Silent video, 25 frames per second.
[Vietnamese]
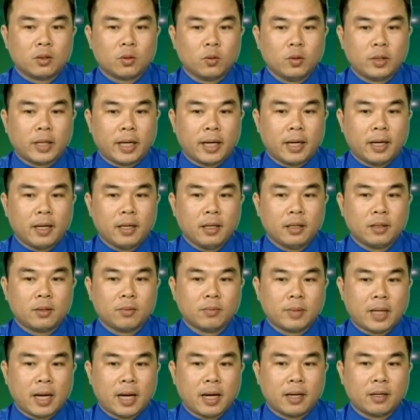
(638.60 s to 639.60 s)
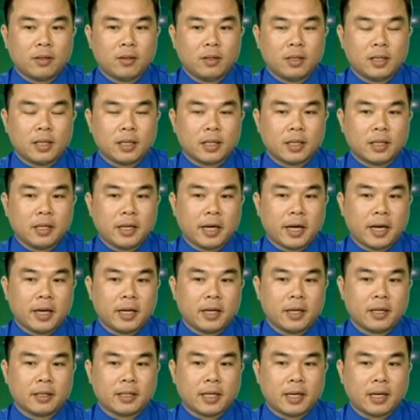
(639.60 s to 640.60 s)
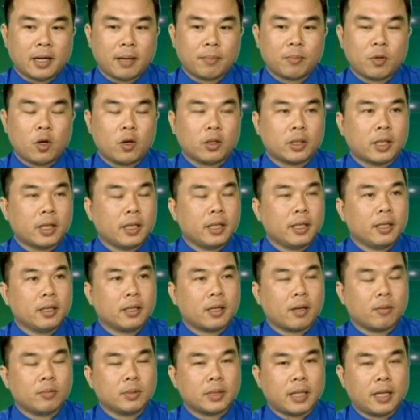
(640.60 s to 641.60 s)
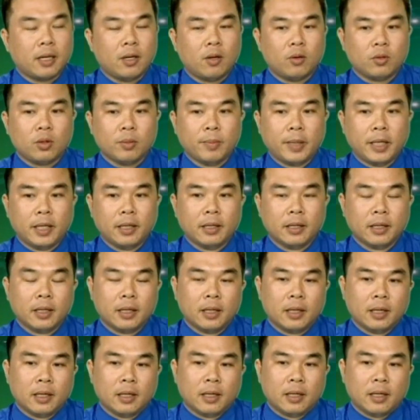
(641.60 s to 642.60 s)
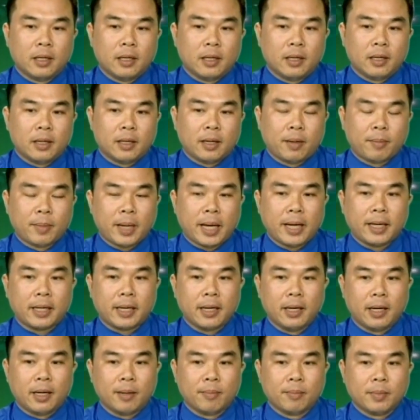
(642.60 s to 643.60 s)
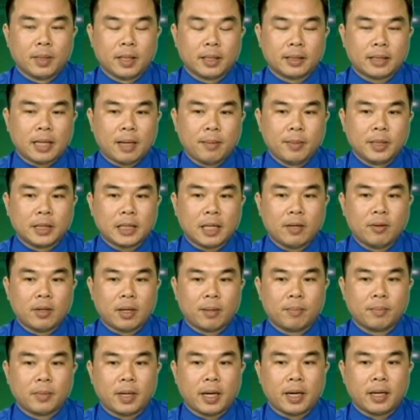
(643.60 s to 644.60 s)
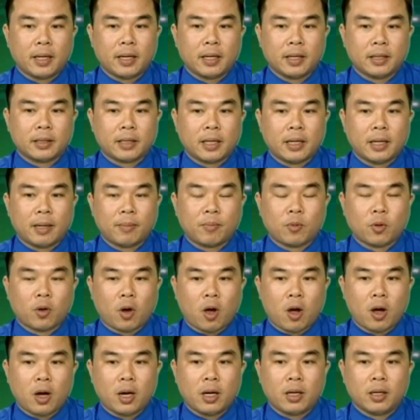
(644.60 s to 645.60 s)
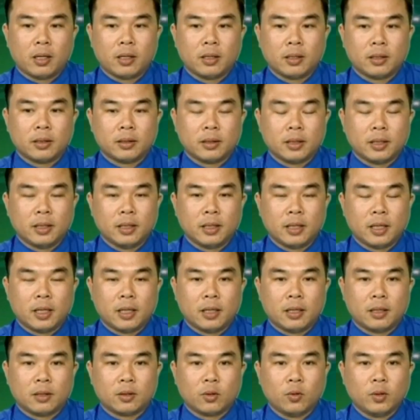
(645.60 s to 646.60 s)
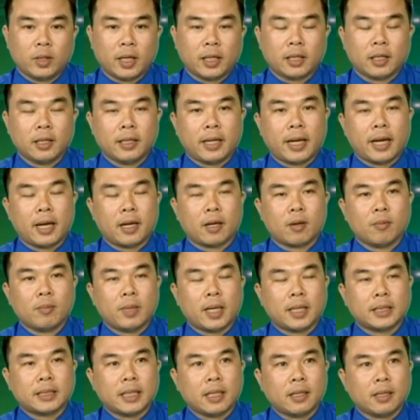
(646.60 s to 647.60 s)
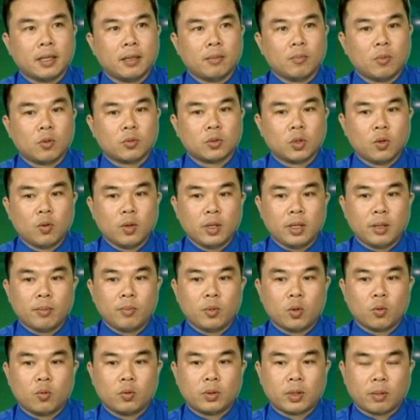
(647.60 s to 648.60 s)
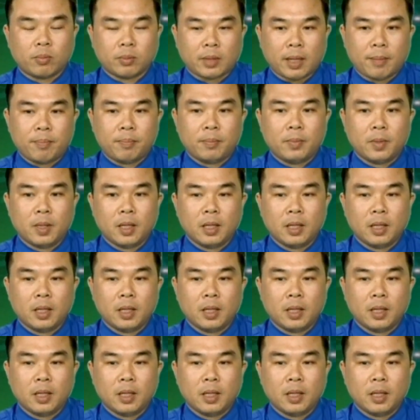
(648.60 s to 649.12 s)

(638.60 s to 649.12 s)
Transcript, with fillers: tuổi trẻ chúng ta đó là cái ngày thành lập Đoàn Thanh niên Cộng sản Hồ Chí Minh À, năm nay kỷ niệm 86 à, năm ngày à, thành lập của đoàn thì à, tuổi trẻ tỉnh nhà cũng đã xác định một số cái nhiệm vụ trọng tâm